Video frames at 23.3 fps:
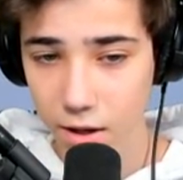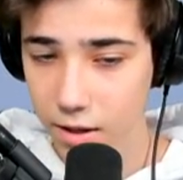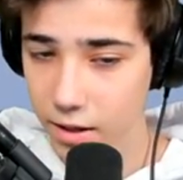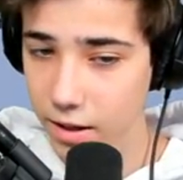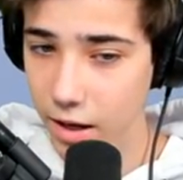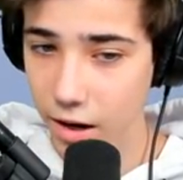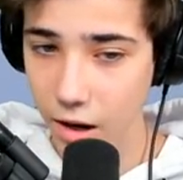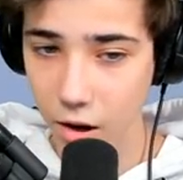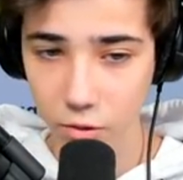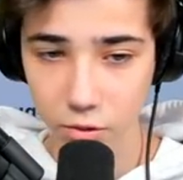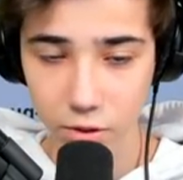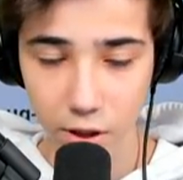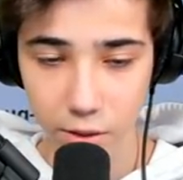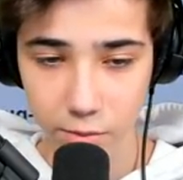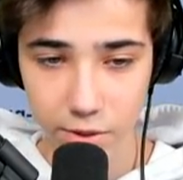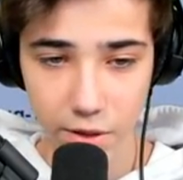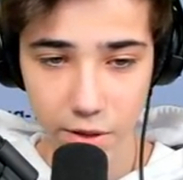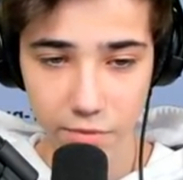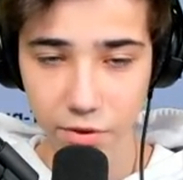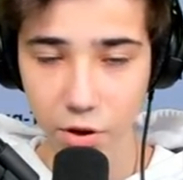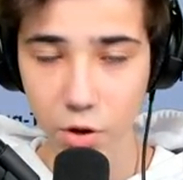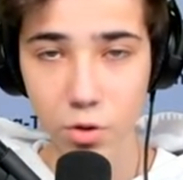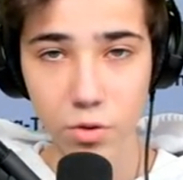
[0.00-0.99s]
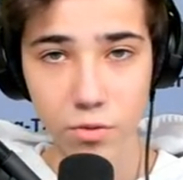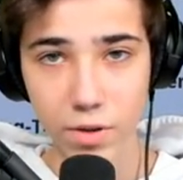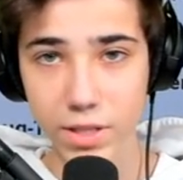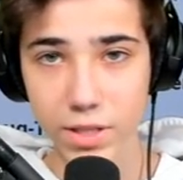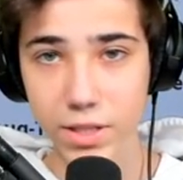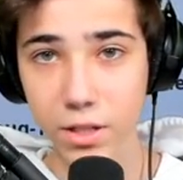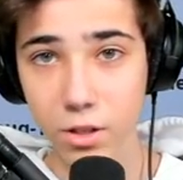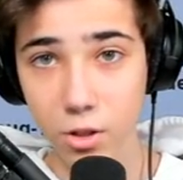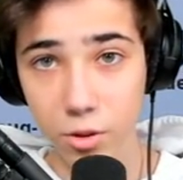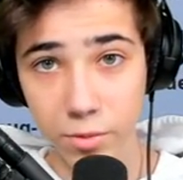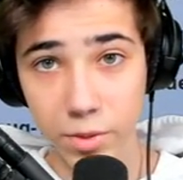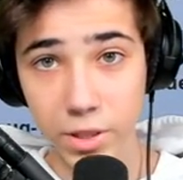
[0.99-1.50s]
Keine Ahnung, da habe ich einfach irgendwas
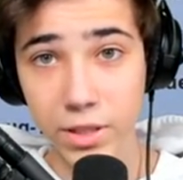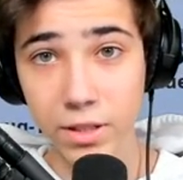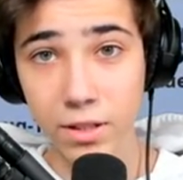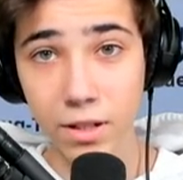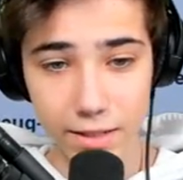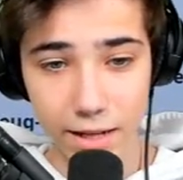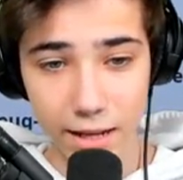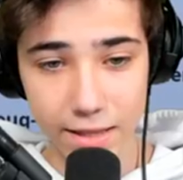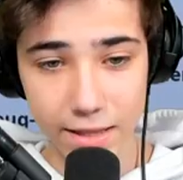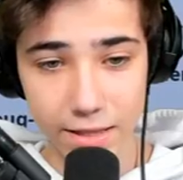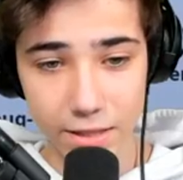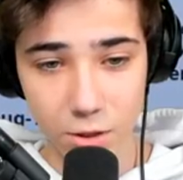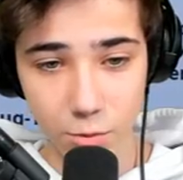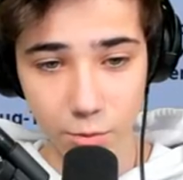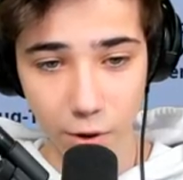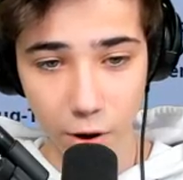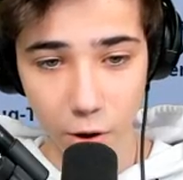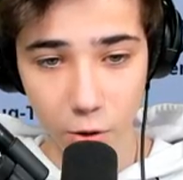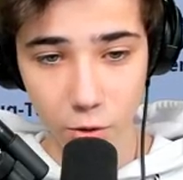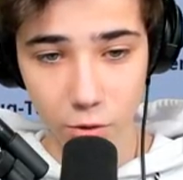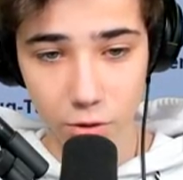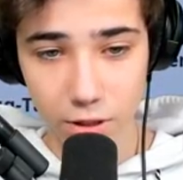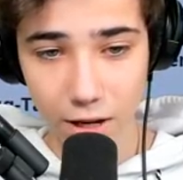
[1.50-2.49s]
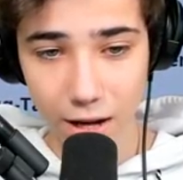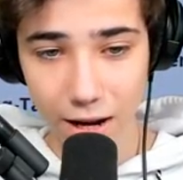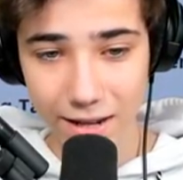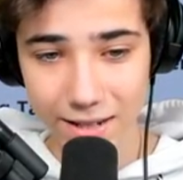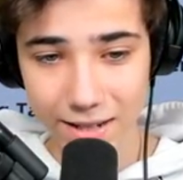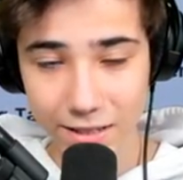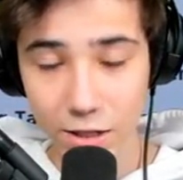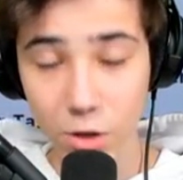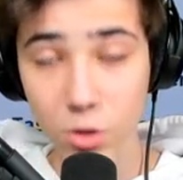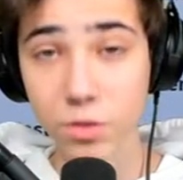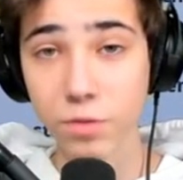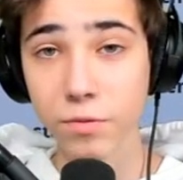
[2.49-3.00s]
genommen. Dann zum Bauen
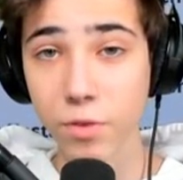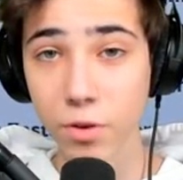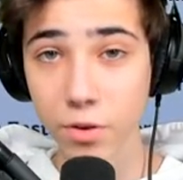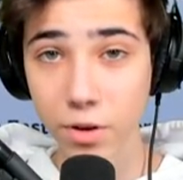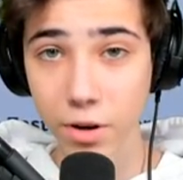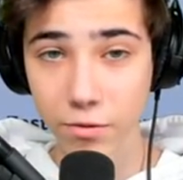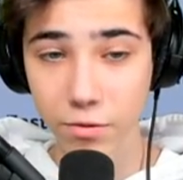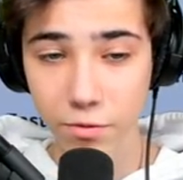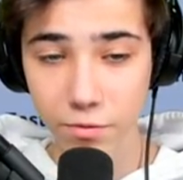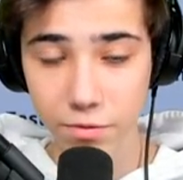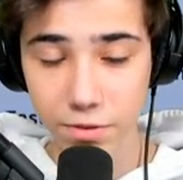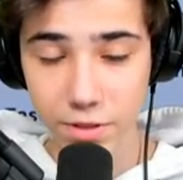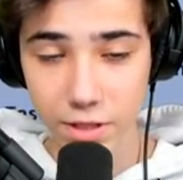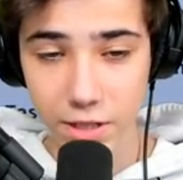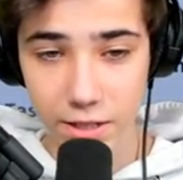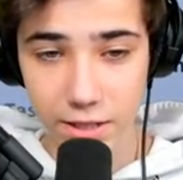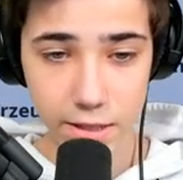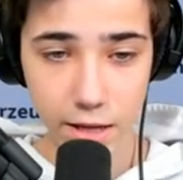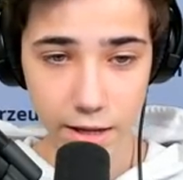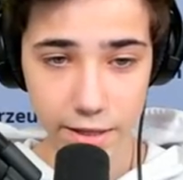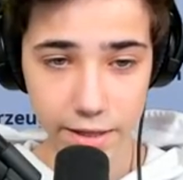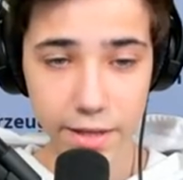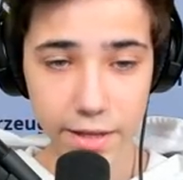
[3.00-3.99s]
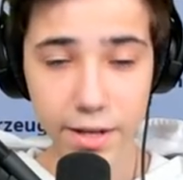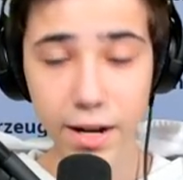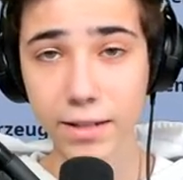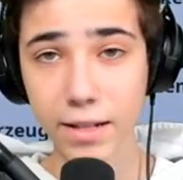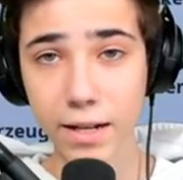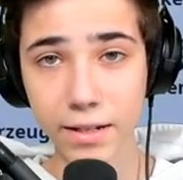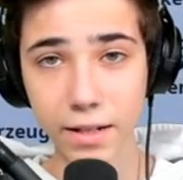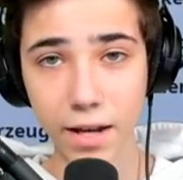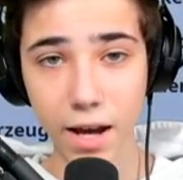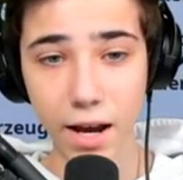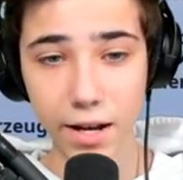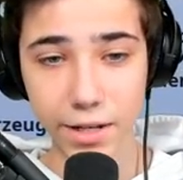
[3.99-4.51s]
1450. Ja, jeder hat
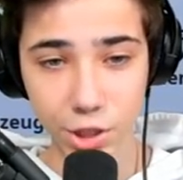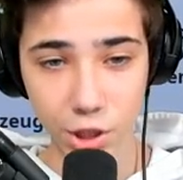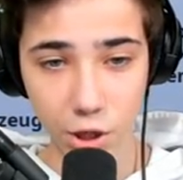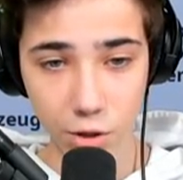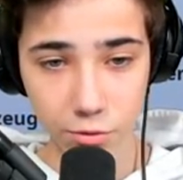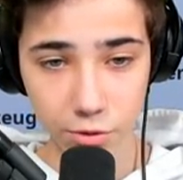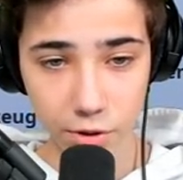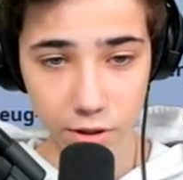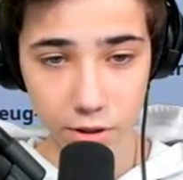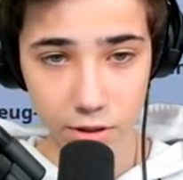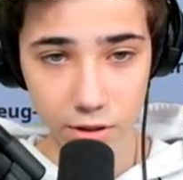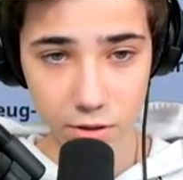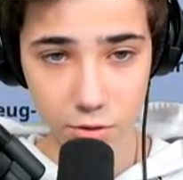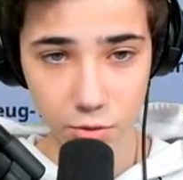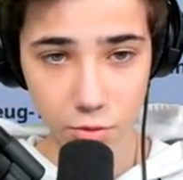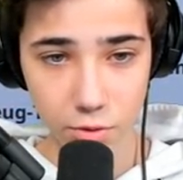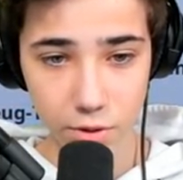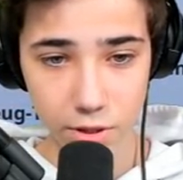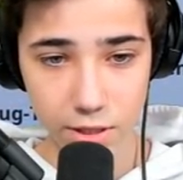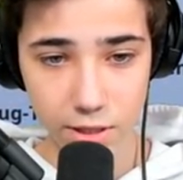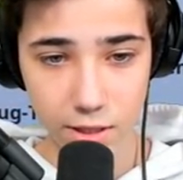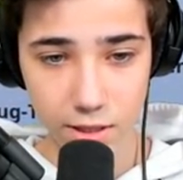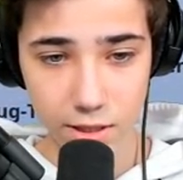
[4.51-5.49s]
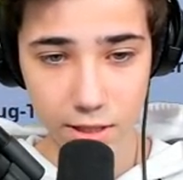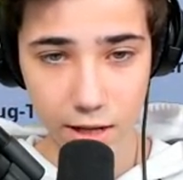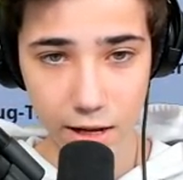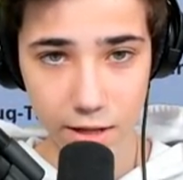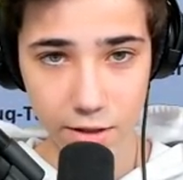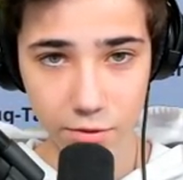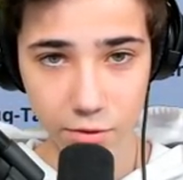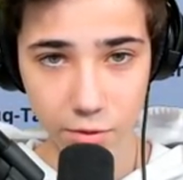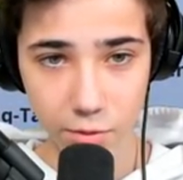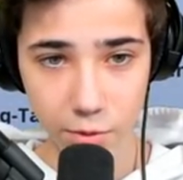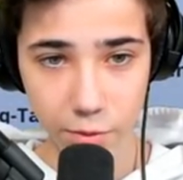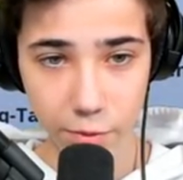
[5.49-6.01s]
andere Einstellungen, so ist es
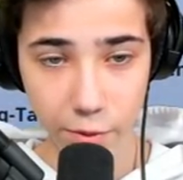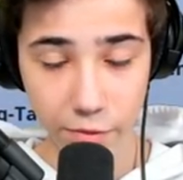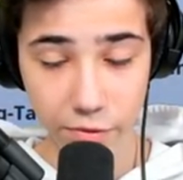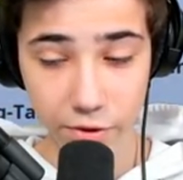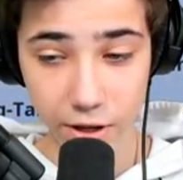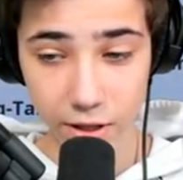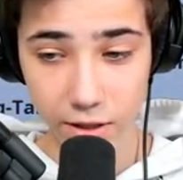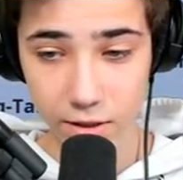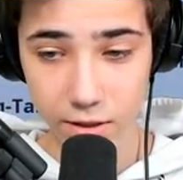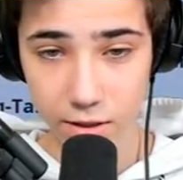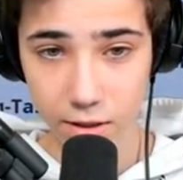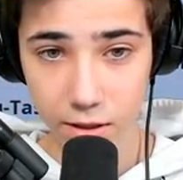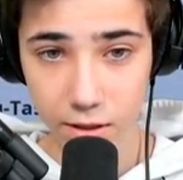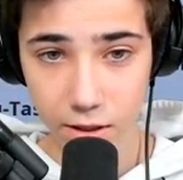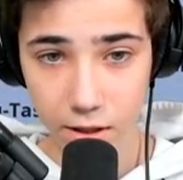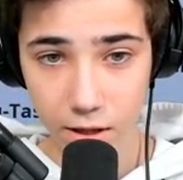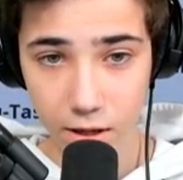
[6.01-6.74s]
halt für mich perfekt.